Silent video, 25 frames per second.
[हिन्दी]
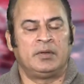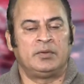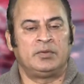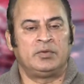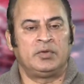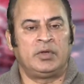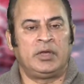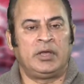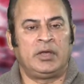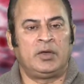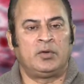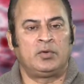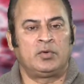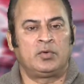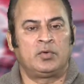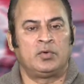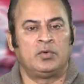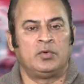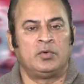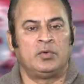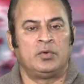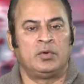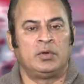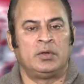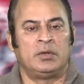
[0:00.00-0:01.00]
जो है
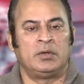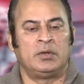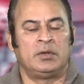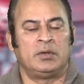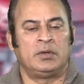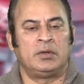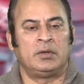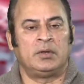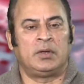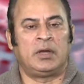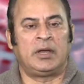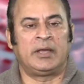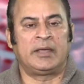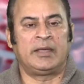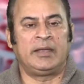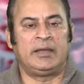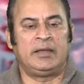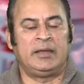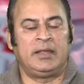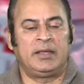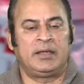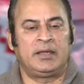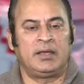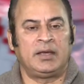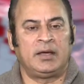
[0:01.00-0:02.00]
उनको आगे
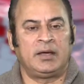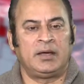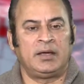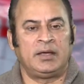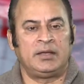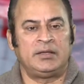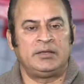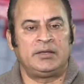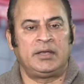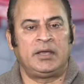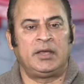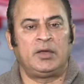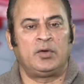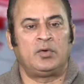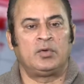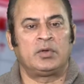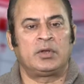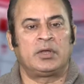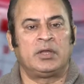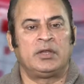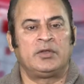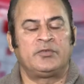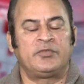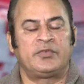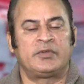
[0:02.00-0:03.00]
लेके आया जाए
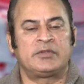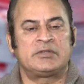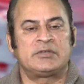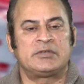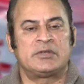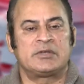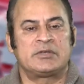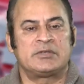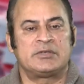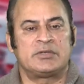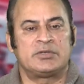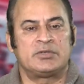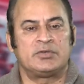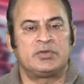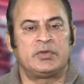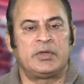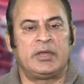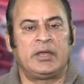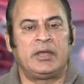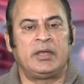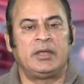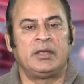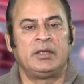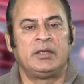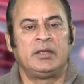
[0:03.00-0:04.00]
उनका इंफ्रास्ट्रक्चर जो
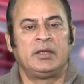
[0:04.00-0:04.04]
है